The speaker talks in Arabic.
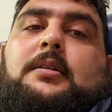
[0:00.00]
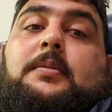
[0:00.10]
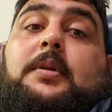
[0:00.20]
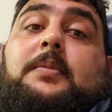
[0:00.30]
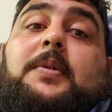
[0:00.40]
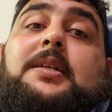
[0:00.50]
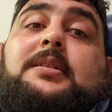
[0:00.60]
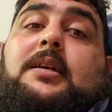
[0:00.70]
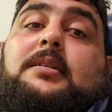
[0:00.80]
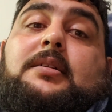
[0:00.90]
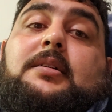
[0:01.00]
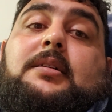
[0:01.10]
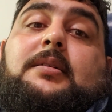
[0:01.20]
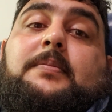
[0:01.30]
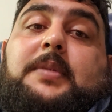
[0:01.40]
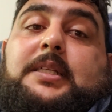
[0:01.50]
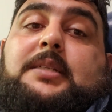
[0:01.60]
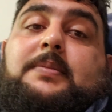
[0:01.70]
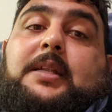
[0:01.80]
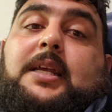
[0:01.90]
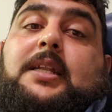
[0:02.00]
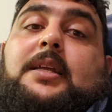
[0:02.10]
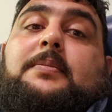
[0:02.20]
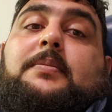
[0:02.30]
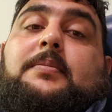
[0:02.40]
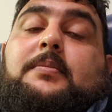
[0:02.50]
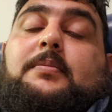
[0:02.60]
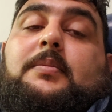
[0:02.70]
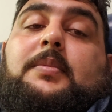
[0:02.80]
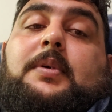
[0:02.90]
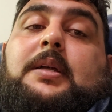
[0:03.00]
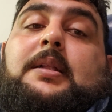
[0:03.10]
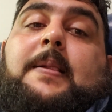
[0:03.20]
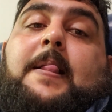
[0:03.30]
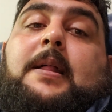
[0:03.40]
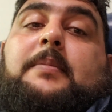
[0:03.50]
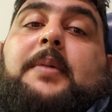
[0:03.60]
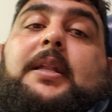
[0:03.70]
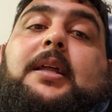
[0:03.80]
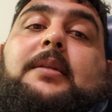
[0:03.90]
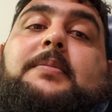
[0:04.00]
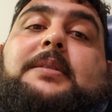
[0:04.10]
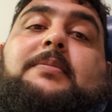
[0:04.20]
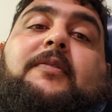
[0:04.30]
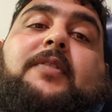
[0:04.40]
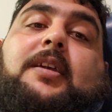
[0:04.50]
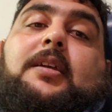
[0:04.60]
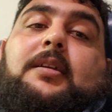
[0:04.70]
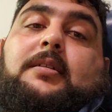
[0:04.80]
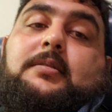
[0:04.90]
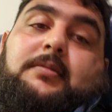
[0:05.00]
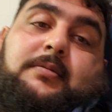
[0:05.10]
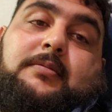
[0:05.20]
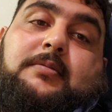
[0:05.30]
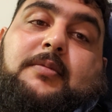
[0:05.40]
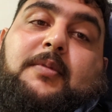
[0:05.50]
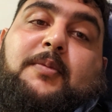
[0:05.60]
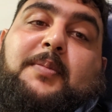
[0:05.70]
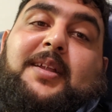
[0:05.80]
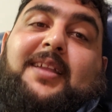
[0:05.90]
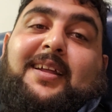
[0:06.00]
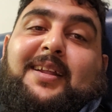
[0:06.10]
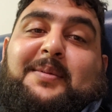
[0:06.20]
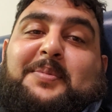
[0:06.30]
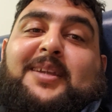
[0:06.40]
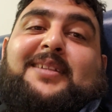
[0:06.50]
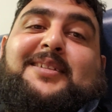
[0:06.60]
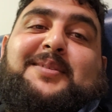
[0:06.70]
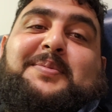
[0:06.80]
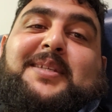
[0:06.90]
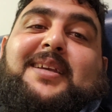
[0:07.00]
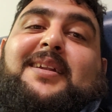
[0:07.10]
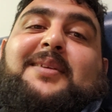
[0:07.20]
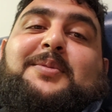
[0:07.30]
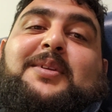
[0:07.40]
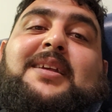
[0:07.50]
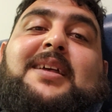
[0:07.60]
بالباص انا بالنسبه لإلي بعلق بس ما في ما حبي يدي جيب سيارة